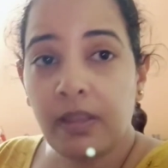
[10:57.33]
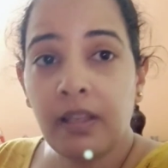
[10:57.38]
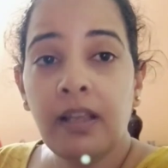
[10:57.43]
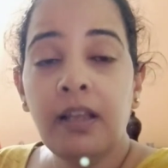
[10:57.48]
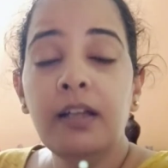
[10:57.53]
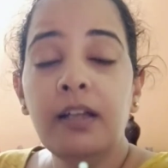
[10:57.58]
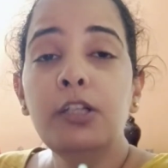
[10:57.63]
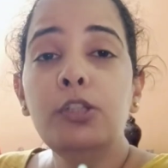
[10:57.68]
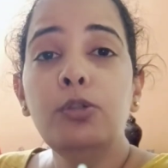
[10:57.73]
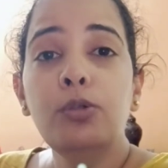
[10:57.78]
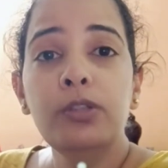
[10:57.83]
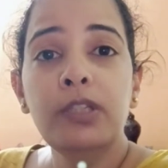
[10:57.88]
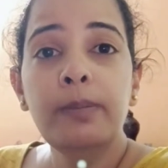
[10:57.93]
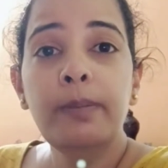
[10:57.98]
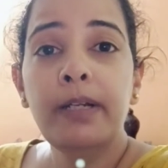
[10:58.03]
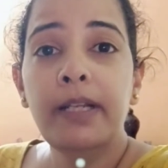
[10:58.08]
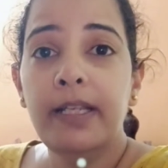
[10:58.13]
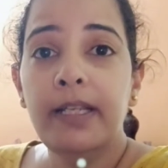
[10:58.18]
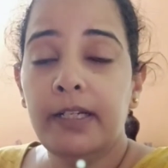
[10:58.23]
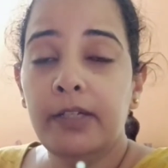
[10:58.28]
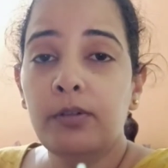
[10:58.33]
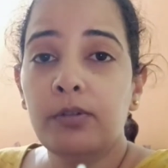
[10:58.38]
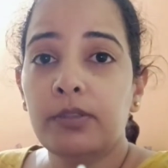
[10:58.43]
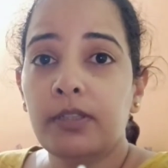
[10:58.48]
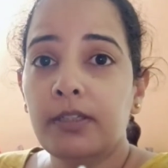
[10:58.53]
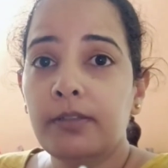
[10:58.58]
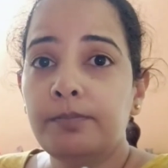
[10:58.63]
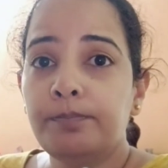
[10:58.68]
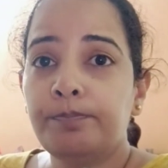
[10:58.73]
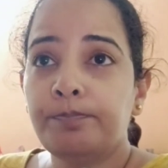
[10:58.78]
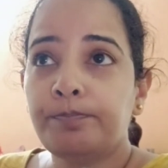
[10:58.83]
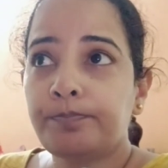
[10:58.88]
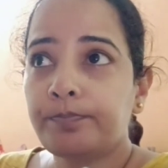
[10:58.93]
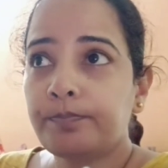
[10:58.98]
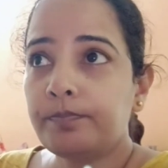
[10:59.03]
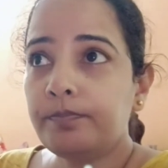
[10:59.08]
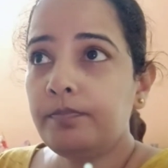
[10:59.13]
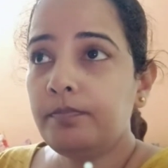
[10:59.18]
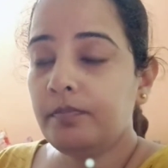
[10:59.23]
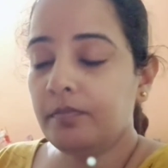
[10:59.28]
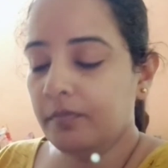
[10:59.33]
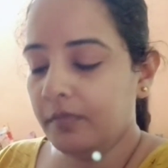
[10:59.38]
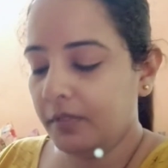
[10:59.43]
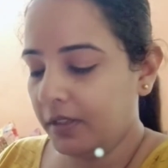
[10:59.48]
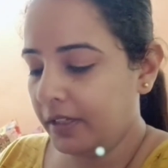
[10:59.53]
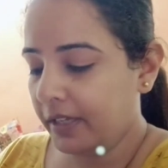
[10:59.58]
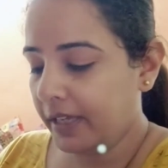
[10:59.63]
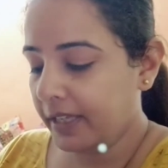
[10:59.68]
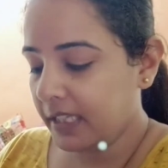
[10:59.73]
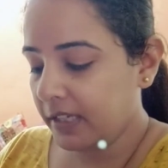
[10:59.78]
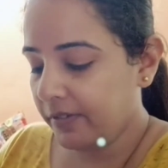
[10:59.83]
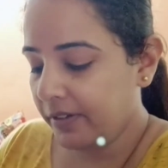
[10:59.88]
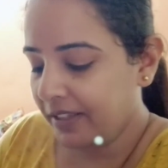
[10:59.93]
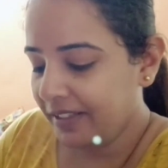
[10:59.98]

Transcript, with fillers: अगर दो दिन में ठीक नहीं होता कैसे